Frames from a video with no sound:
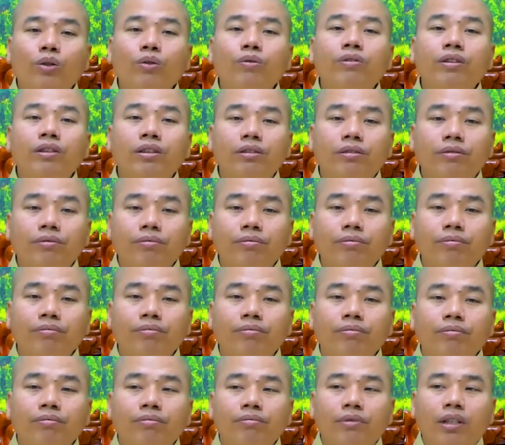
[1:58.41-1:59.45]
tu phước
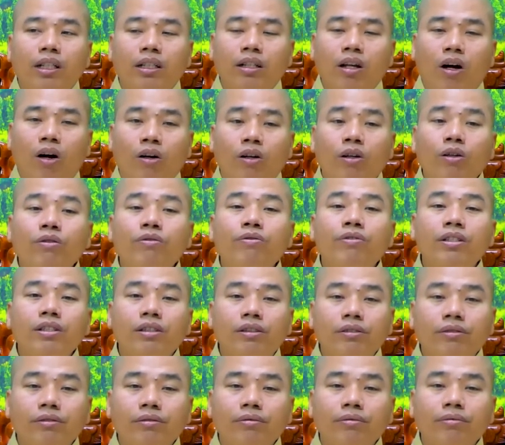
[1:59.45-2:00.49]
nên đoạn lưu phước